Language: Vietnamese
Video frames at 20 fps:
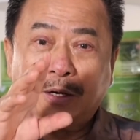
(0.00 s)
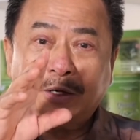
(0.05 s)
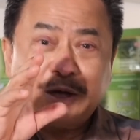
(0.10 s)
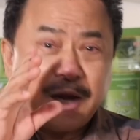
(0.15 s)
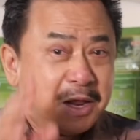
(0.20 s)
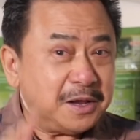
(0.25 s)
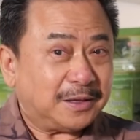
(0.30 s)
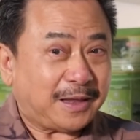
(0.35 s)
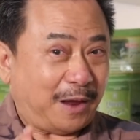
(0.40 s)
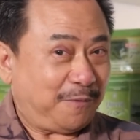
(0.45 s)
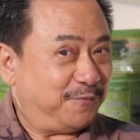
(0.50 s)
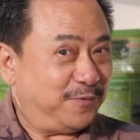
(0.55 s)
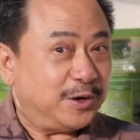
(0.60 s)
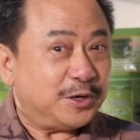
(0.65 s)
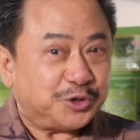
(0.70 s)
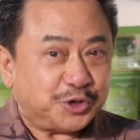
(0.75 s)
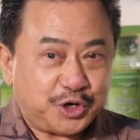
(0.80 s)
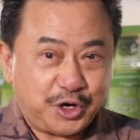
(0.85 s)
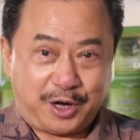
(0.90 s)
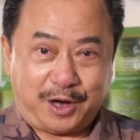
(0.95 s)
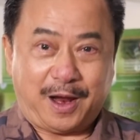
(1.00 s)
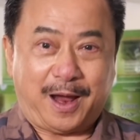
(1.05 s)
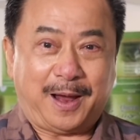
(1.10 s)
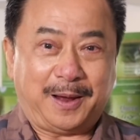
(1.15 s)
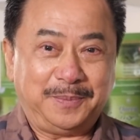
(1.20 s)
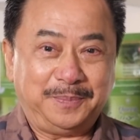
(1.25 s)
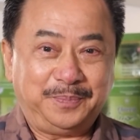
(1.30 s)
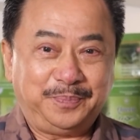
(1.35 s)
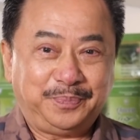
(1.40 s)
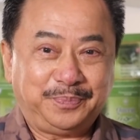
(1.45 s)
Riêng tại Virginia
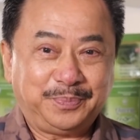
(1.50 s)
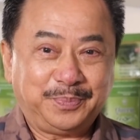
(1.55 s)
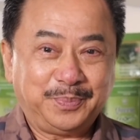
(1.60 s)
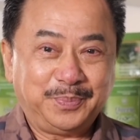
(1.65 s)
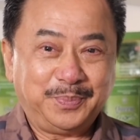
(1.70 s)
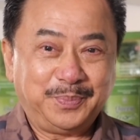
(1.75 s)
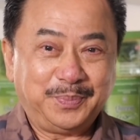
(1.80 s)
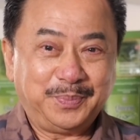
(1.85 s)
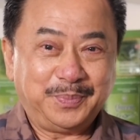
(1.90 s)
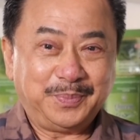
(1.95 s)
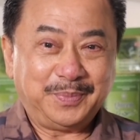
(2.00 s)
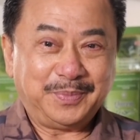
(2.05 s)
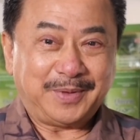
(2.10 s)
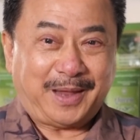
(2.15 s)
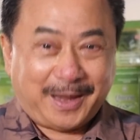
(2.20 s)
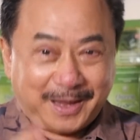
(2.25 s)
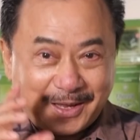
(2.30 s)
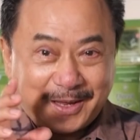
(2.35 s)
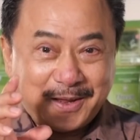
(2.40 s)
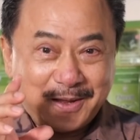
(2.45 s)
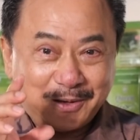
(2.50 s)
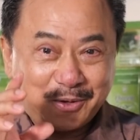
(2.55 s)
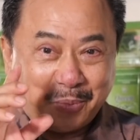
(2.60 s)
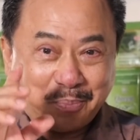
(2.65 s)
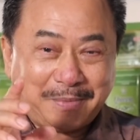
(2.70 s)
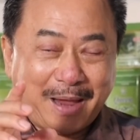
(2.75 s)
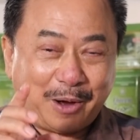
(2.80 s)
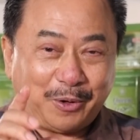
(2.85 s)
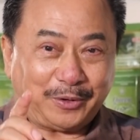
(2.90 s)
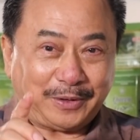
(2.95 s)
thì
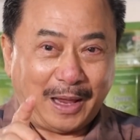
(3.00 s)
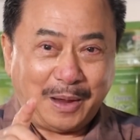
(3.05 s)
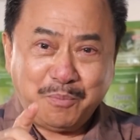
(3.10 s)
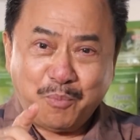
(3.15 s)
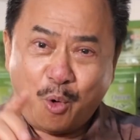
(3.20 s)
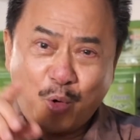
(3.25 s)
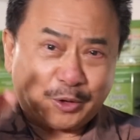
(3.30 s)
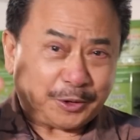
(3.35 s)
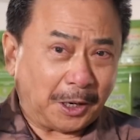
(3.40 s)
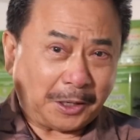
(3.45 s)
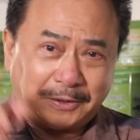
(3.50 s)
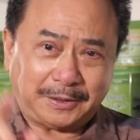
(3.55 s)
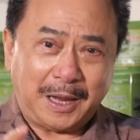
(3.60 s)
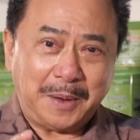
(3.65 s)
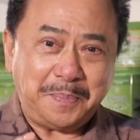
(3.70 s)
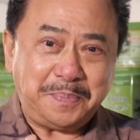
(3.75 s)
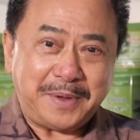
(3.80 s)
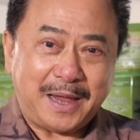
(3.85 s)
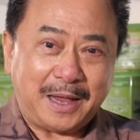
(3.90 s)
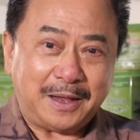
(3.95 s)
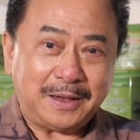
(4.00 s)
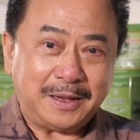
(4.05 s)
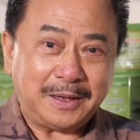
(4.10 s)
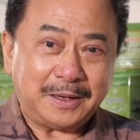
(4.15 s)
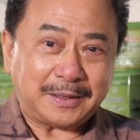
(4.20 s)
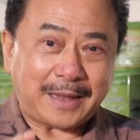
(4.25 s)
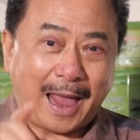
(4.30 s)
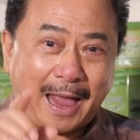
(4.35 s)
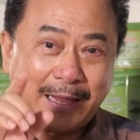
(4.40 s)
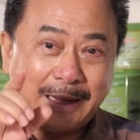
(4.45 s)
chúng ta có thể mua trực tiếp nha,
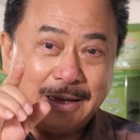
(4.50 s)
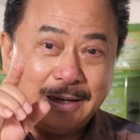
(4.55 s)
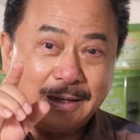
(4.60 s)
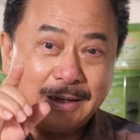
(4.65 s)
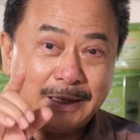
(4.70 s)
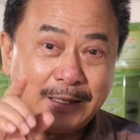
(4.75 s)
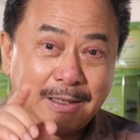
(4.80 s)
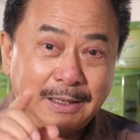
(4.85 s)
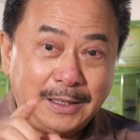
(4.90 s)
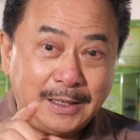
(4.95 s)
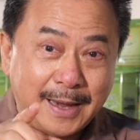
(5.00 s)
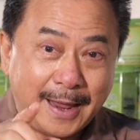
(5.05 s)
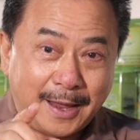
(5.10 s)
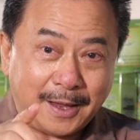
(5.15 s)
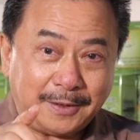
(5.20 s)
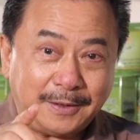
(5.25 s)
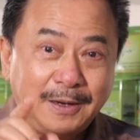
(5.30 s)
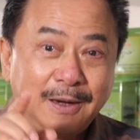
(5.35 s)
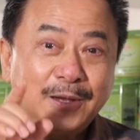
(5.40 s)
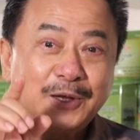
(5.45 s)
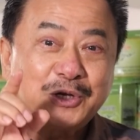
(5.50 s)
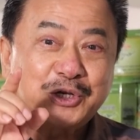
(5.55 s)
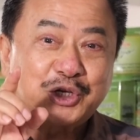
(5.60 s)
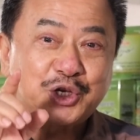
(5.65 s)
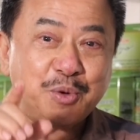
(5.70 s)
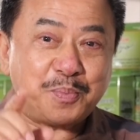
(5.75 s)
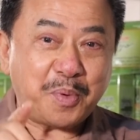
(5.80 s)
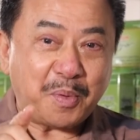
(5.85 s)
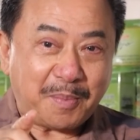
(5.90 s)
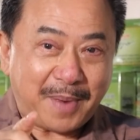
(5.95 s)
tại Eden
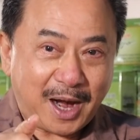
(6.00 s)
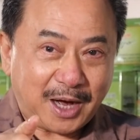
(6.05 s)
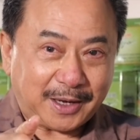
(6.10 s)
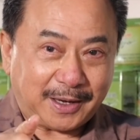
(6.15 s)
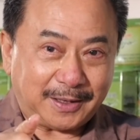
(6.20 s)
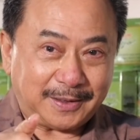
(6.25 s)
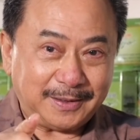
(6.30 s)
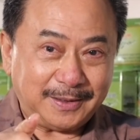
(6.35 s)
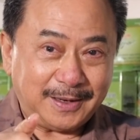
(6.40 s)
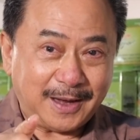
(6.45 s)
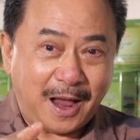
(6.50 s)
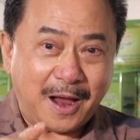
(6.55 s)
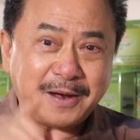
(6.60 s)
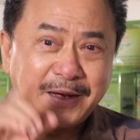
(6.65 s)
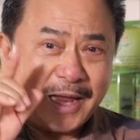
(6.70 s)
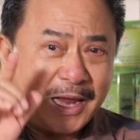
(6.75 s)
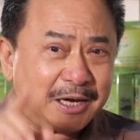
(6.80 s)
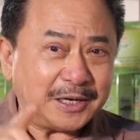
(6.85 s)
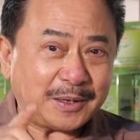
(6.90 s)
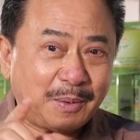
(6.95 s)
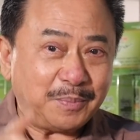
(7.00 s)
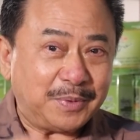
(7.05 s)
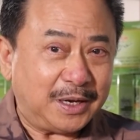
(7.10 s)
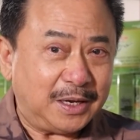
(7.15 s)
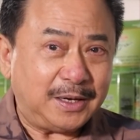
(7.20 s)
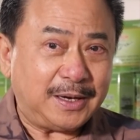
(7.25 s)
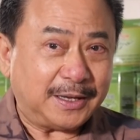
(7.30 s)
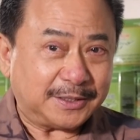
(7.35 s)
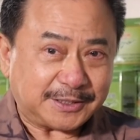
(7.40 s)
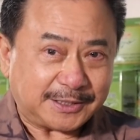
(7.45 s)
Supermarket ở ngay trong
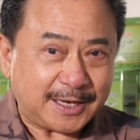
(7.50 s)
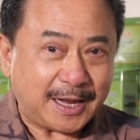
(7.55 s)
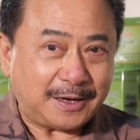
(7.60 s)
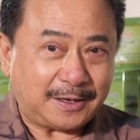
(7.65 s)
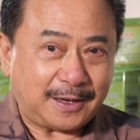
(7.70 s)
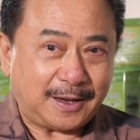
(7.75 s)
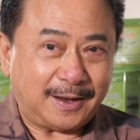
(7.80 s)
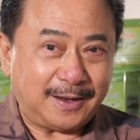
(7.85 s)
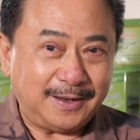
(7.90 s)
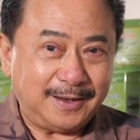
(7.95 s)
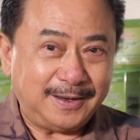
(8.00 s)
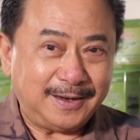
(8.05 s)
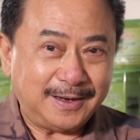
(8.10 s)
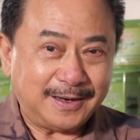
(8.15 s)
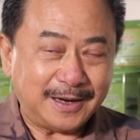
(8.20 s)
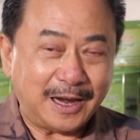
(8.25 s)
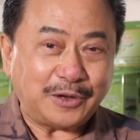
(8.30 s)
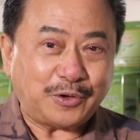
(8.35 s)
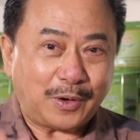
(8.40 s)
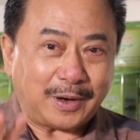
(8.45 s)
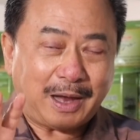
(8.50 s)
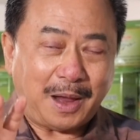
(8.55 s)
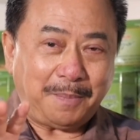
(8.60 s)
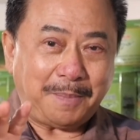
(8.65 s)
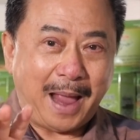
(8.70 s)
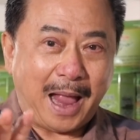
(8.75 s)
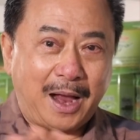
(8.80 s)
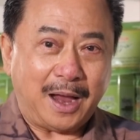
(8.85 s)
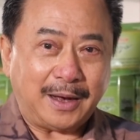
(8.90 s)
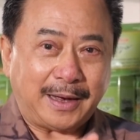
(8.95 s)
Eden Center, để cho các
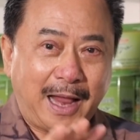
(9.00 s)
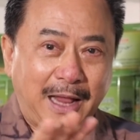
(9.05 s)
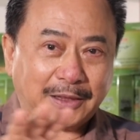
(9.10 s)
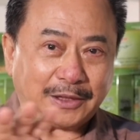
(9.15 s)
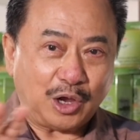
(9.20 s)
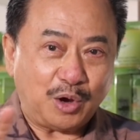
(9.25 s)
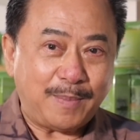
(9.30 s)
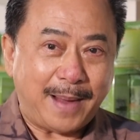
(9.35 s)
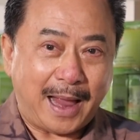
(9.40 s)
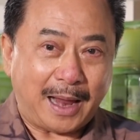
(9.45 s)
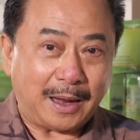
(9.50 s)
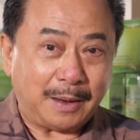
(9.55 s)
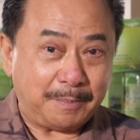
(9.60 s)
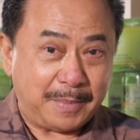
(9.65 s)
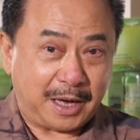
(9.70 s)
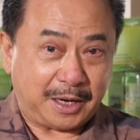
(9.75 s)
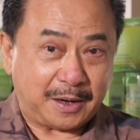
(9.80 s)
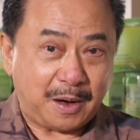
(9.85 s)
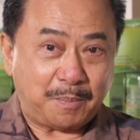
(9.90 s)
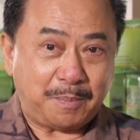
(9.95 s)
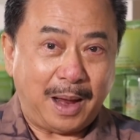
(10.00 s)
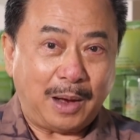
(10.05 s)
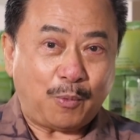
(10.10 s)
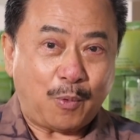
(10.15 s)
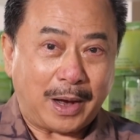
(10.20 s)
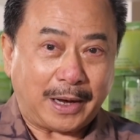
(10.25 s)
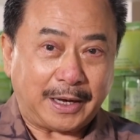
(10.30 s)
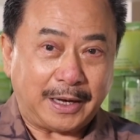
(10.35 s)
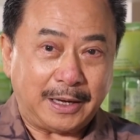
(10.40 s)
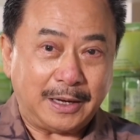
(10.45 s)
bạn ở các tiểu bang miền Đông Bắc
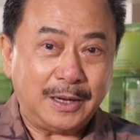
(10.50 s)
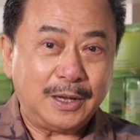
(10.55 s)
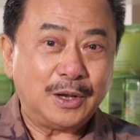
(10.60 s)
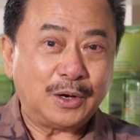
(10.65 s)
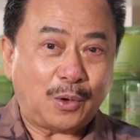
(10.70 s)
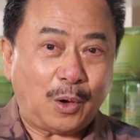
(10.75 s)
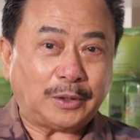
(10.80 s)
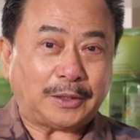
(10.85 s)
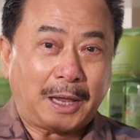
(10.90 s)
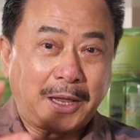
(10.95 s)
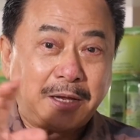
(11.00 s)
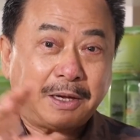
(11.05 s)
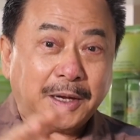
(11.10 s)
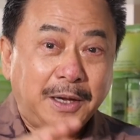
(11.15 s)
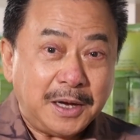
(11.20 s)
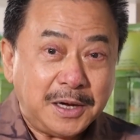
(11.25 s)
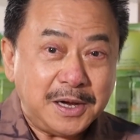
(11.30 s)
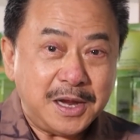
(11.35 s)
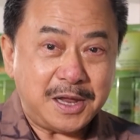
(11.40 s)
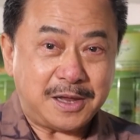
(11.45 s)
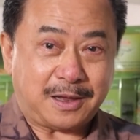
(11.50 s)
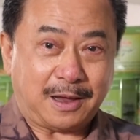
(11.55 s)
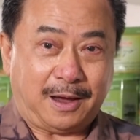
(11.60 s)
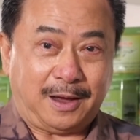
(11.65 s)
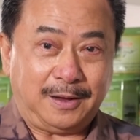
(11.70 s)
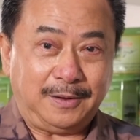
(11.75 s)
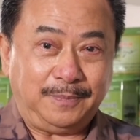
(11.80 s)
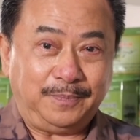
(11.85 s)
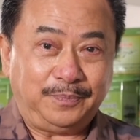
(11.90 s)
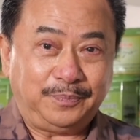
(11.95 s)
Hoa Kỳ có thể khi đi
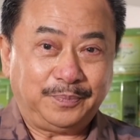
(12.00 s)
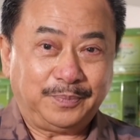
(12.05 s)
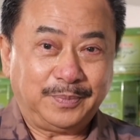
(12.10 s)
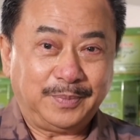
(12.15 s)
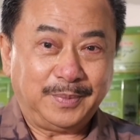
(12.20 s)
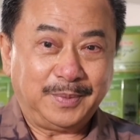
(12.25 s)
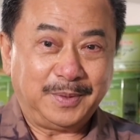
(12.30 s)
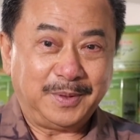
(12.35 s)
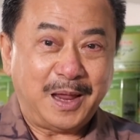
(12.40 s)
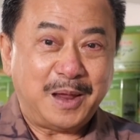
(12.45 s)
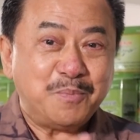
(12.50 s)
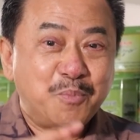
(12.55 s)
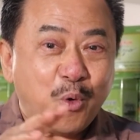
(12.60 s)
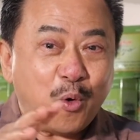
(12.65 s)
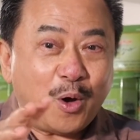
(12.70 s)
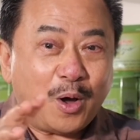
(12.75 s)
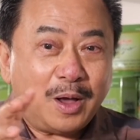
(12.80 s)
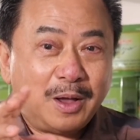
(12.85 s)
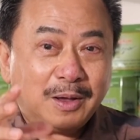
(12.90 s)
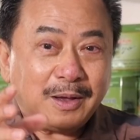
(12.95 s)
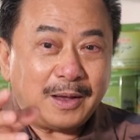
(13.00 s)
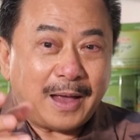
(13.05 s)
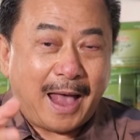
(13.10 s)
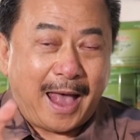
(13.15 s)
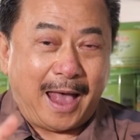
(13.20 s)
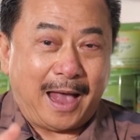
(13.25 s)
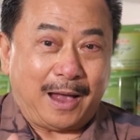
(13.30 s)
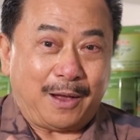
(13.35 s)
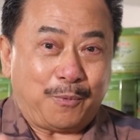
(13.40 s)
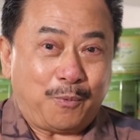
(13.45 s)
chợ, đi mua
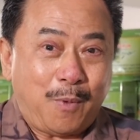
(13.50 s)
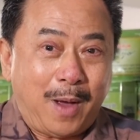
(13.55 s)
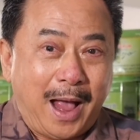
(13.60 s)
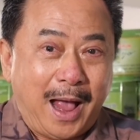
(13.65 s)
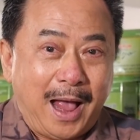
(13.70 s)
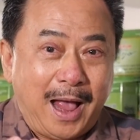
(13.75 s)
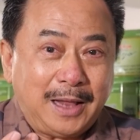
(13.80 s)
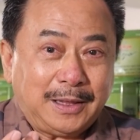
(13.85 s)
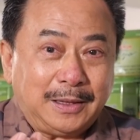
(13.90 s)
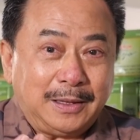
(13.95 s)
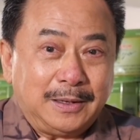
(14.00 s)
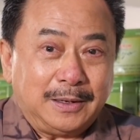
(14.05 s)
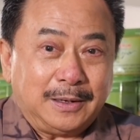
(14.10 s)
hàng hóa,